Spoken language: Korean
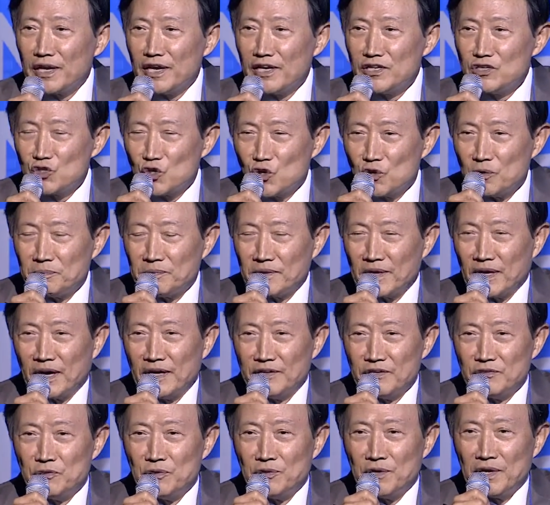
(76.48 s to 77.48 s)
NGO입니다.
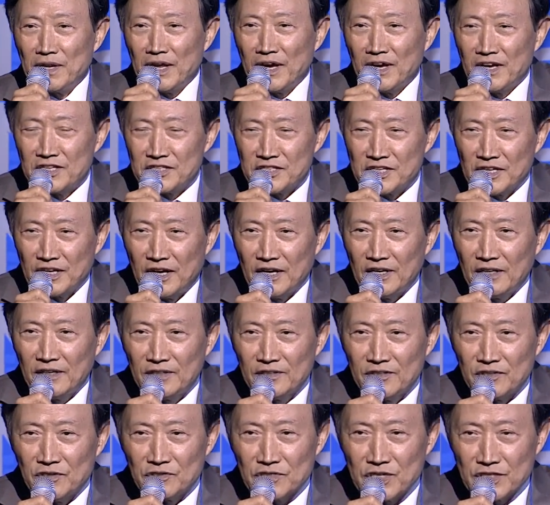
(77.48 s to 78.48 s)
UN 에카사
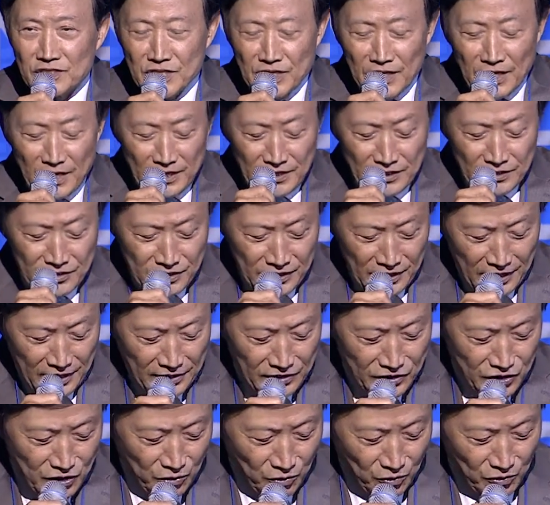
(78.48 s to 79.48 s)
경제사회 이사
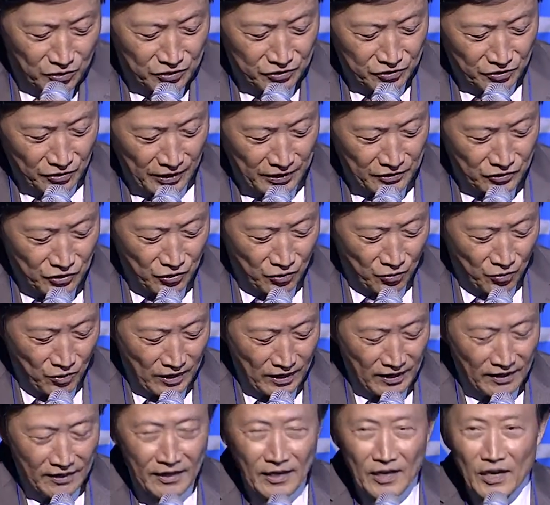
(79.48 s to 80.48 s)
NGO로서
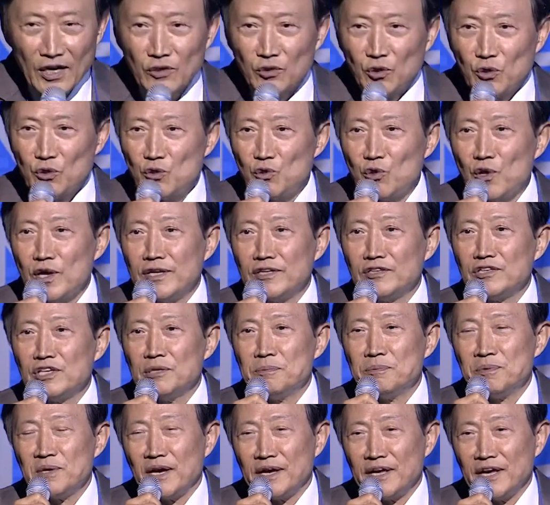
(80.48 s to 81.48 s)
NGO와 또 UN
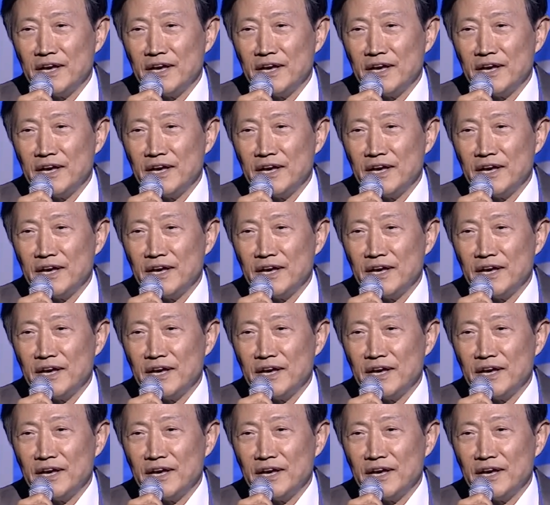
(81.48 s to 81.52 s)
DPI